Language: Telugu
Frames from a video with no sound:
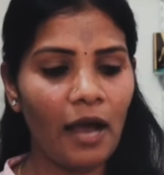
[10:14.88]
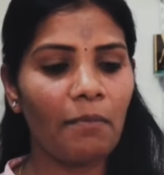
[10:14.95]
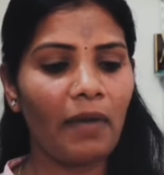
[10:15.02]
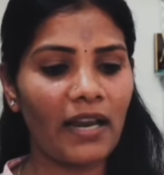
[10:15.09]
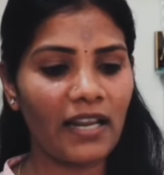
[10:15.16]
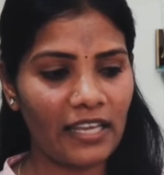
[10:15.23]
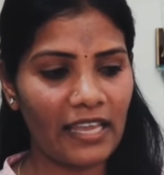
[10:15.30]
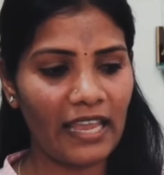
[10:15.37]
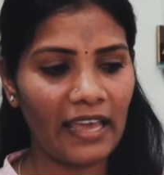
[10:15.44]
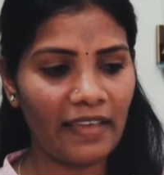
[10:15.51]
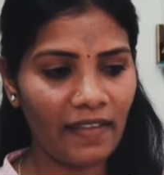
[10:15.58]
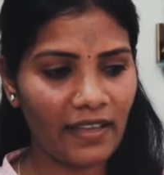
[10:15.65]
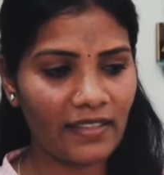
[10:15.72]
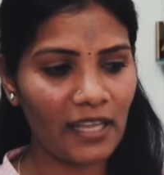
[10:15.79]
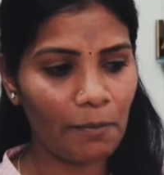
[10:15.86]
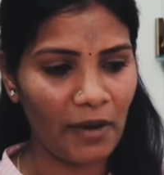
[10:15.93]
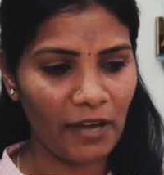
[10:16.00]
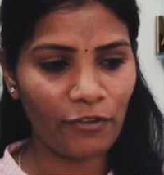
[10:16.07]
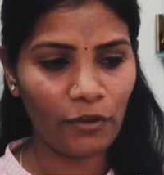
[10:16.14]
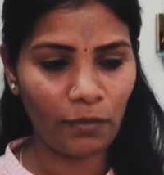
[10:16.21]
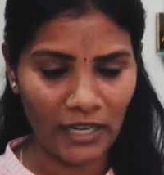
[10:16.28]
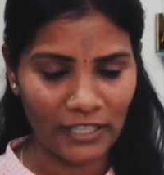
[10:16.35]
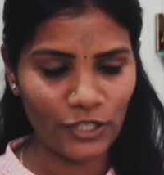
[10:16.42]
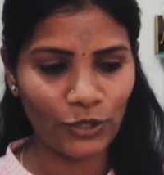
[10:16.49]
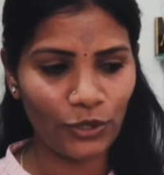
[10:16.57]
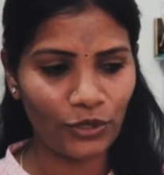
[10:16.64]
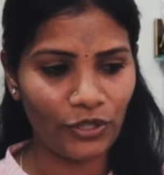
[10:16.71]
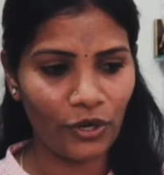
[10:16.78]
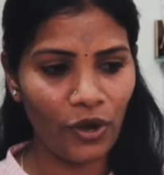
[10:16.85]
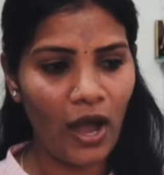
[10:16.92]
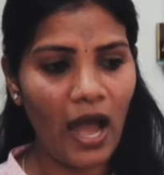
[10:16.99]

మనకి ఏదైతే పర్ఫ్యూమ్ నచ్చుతుందో